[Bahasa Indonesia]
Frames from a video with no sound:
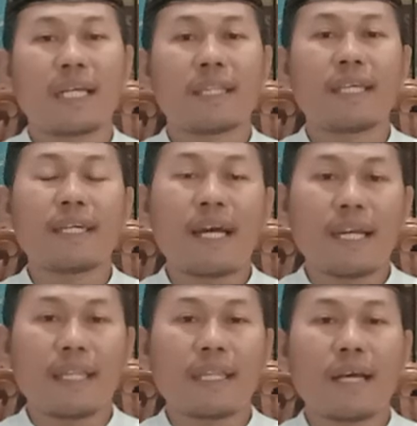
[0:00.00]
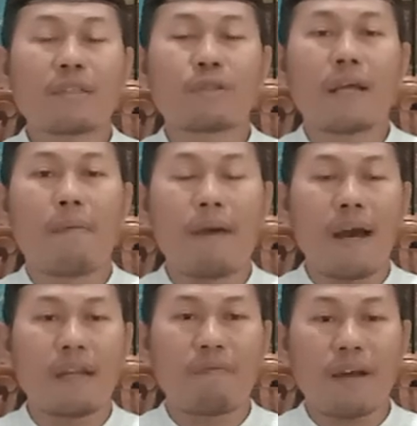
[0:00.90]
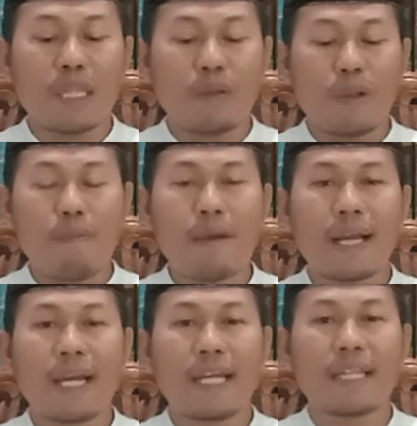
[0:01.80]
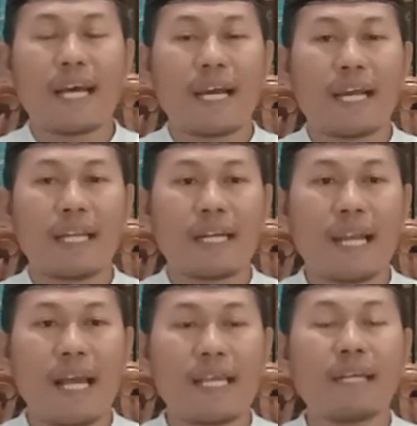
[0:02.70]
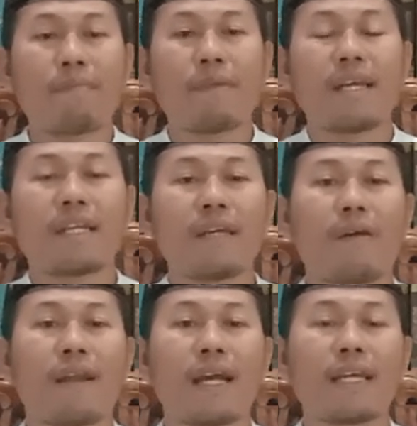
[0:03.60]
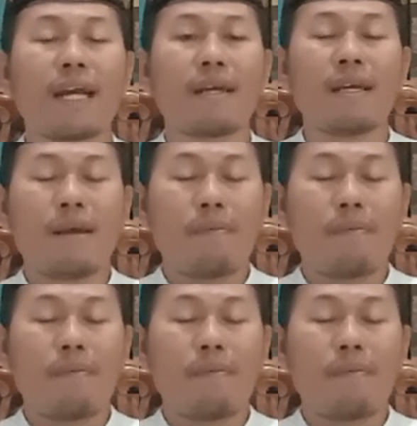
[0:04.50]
Ketika kita sudah ma'rifatullah, maka kita akan naik menjadi orang yang